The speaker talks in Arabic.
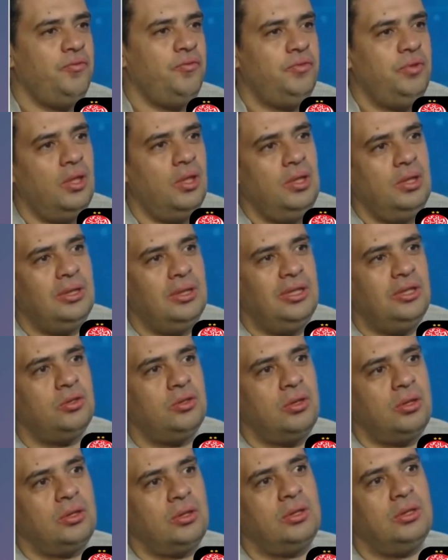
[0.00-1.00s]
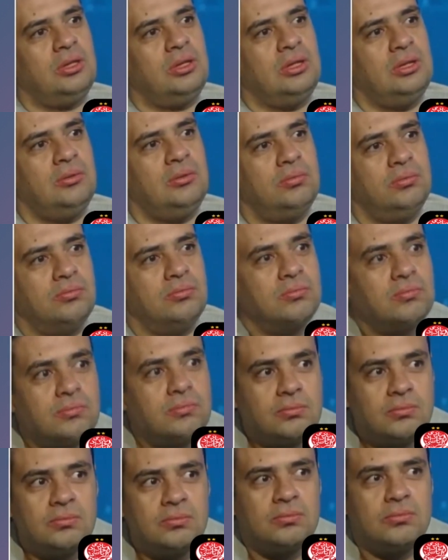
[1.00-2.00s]
افضل يقدر
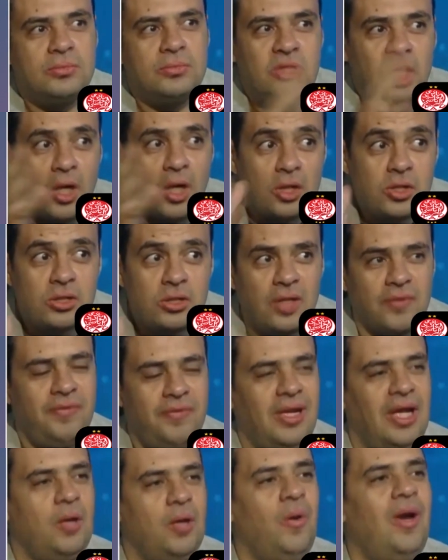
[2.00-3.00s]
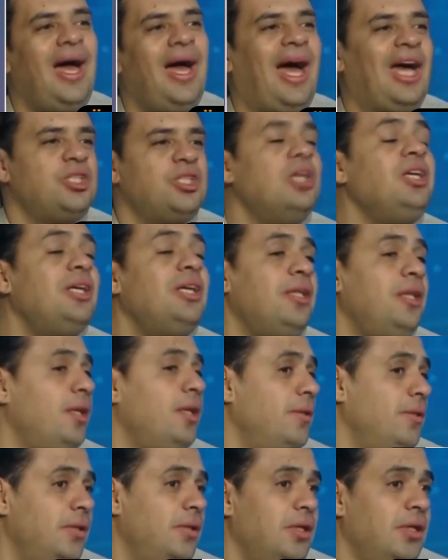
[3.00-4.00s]
ياثر في الاجواء عشان
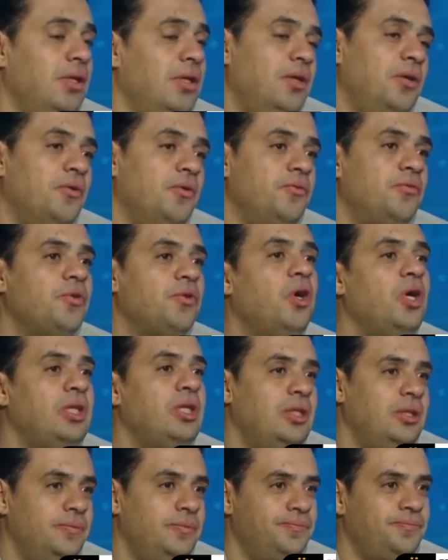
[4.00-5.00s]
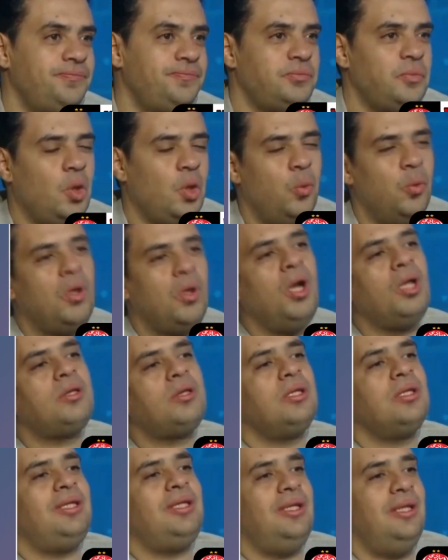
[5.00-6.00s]
كده في رايي
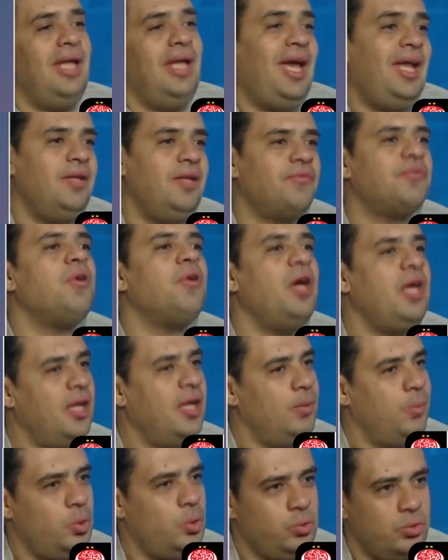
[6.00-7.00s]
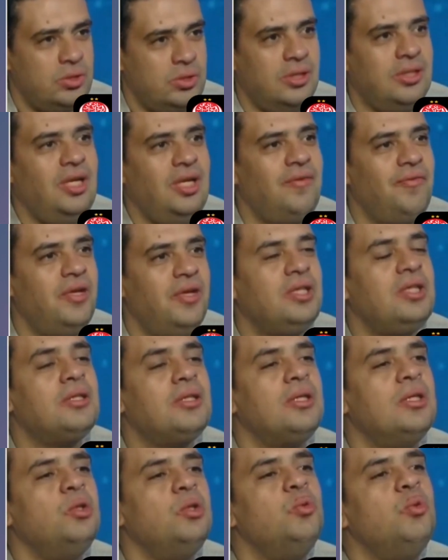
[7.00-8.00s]
وغلطه الاهلي في رايي انا برضو السنه اللي
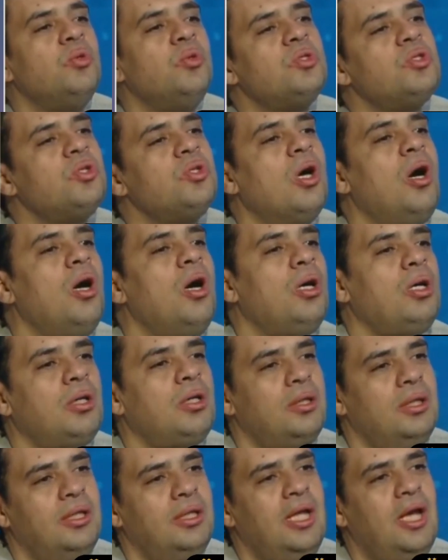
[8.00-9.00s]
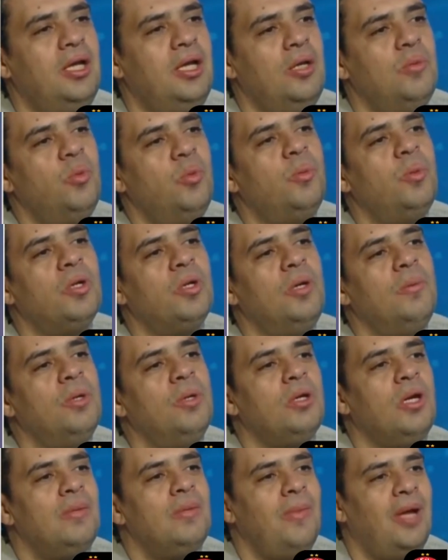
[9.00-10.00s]
فاتت انه انساق لنقل المباراه
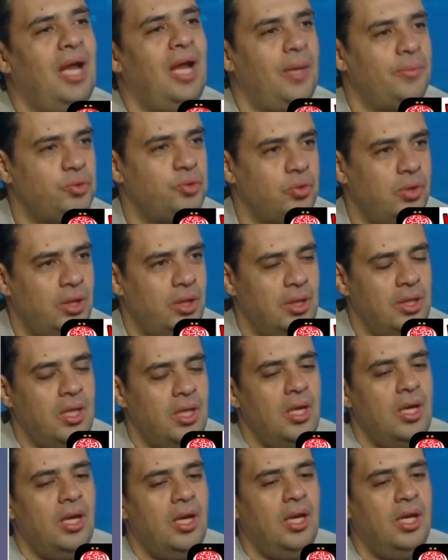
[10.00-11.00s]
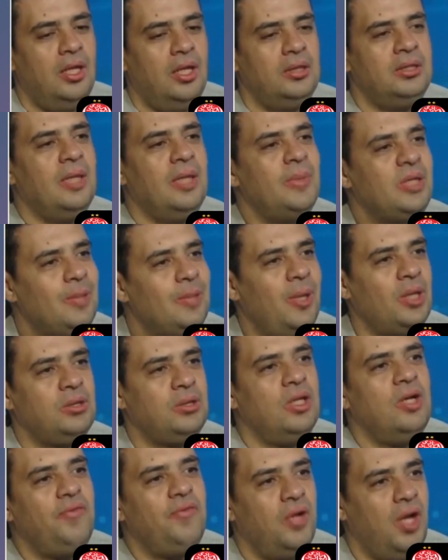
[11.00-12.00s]
بره الملعب شويه انت ما تبقى
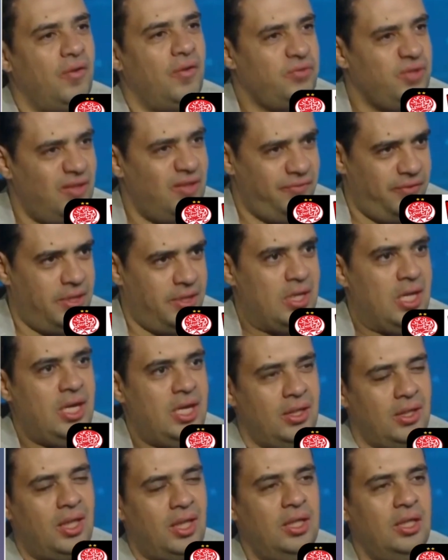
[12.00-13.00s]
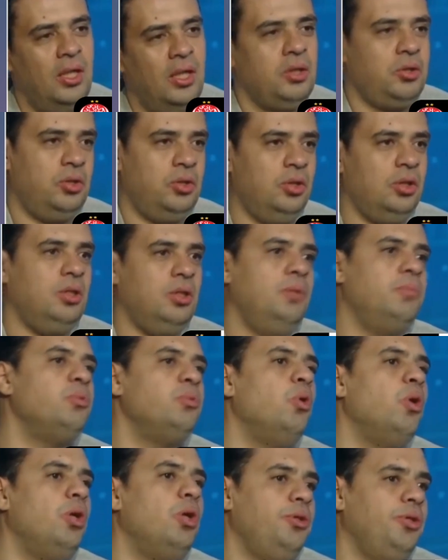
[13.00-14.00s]
الطرف الافضل فنيا خلينا نقر
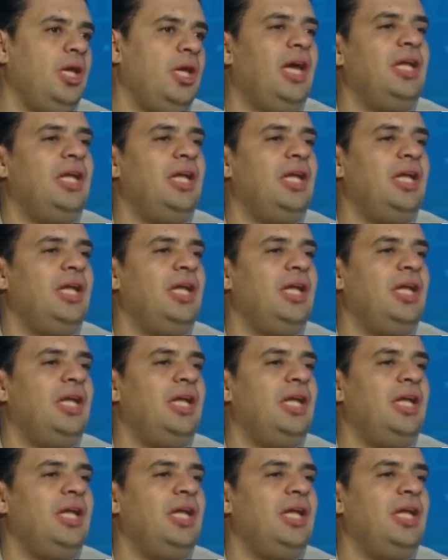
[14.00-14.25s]
بنقط